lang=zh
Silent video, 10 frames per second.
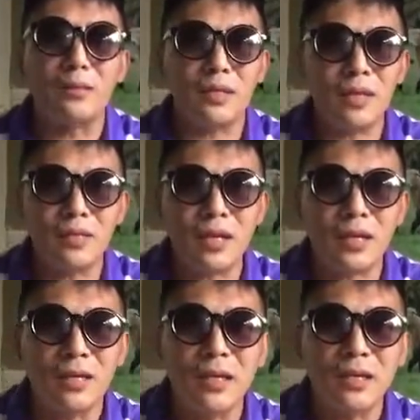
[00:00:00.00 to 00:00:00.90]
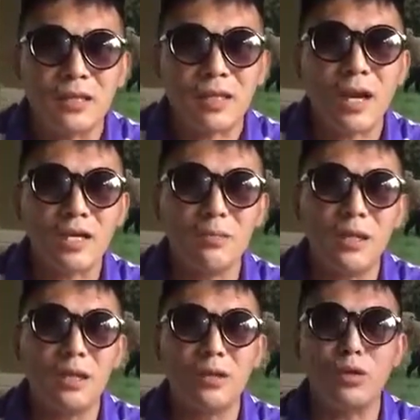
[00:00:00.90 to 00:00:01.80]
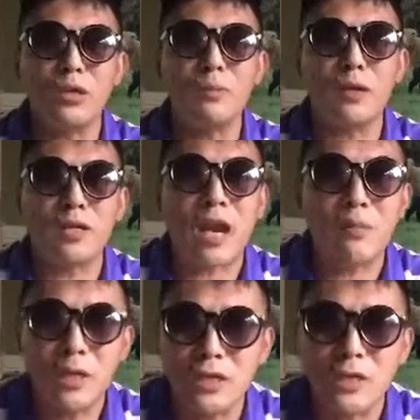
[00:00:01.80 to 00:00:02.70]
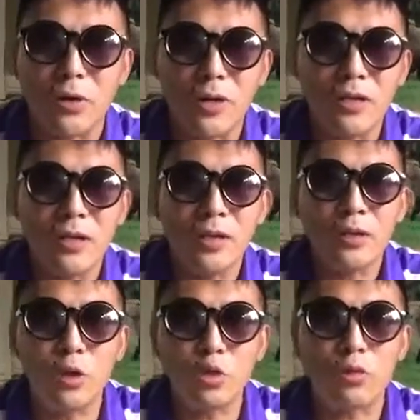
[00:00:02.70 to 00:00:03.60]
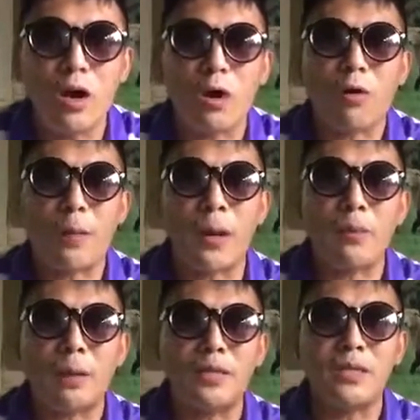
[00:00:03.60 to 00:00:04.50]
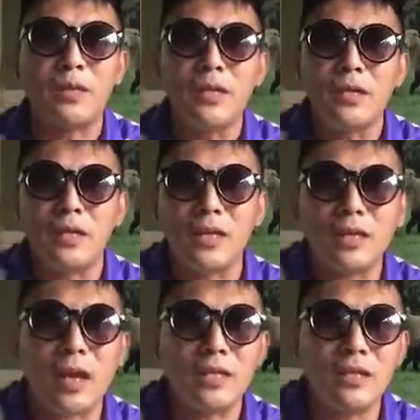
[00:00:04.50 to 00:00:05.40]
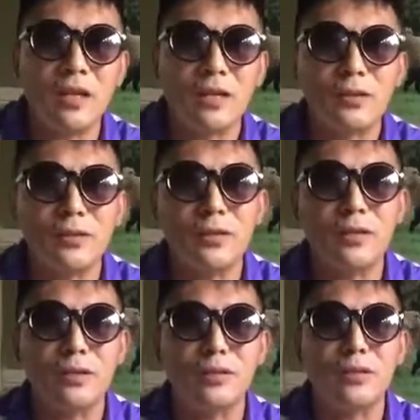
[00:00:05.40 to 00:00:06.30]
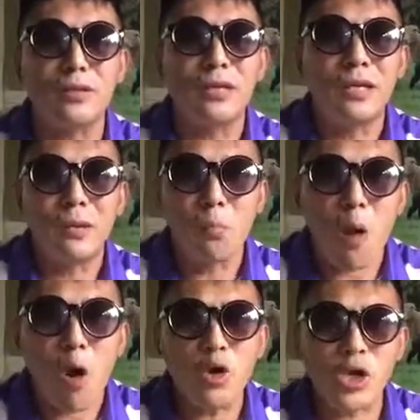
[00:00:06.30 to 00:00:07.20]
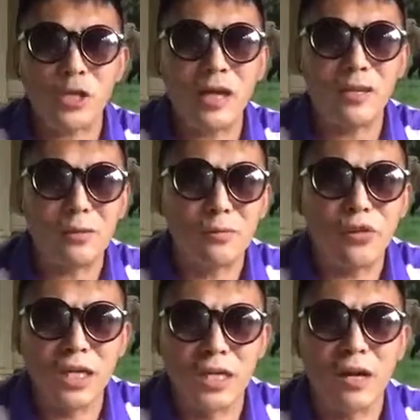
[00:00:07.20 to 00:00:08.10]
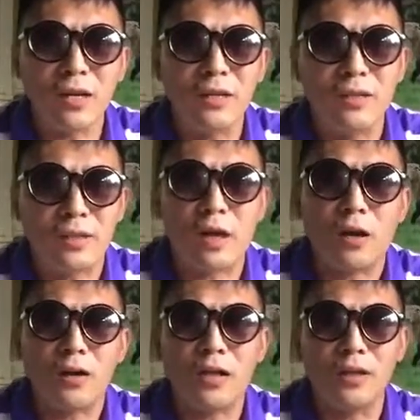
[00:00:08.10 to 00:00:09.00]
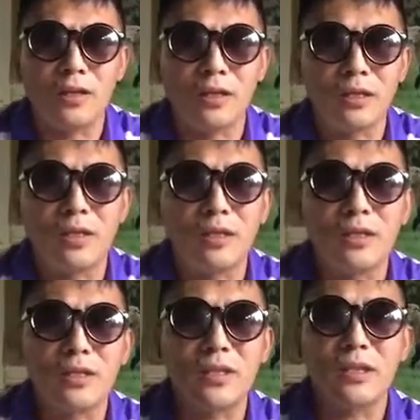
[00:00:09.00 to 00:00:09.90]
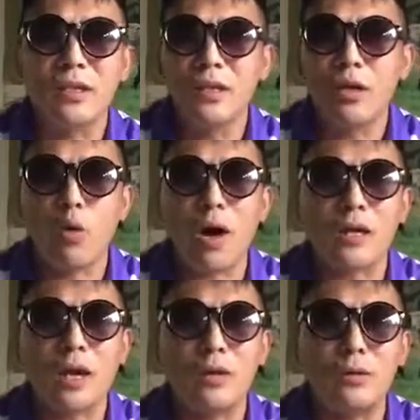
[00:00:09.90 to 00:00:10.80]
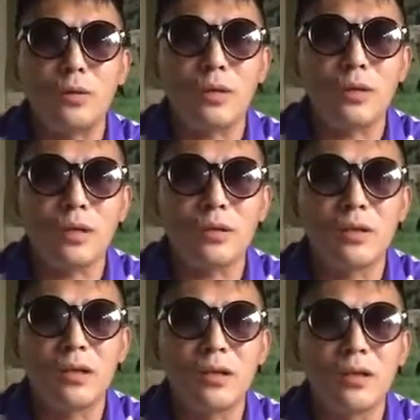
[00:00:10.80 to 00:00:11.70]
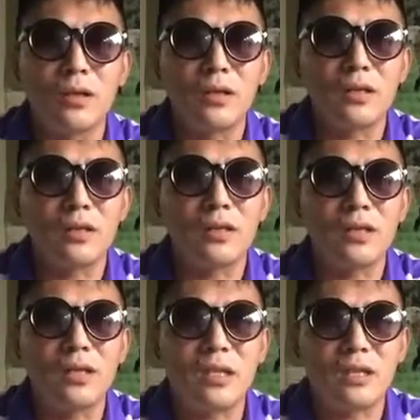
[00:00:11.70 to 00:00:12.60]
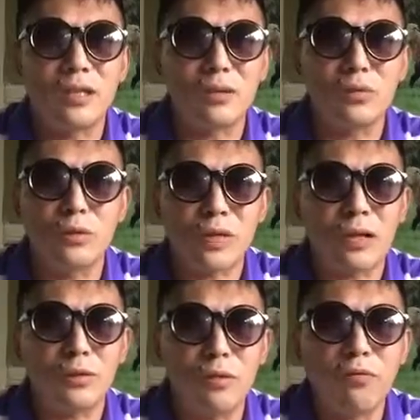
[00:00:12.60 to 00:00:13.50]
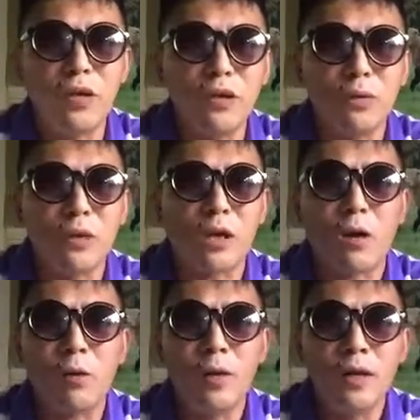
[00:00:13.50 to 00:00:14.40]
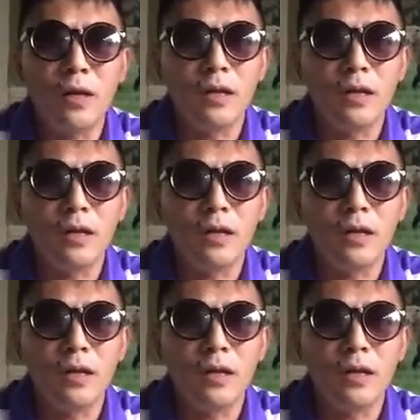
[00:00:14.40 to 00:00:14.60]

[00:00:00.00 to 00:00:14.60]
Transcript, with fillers: 那么现在在他身边的都是一帮谄媚小人，都说好话拍马屁。你看大街上就是那种毛时代那种非常令人讨厌的那些那些夸大的呃那个那那个那个东西，就感觉到文革回潮。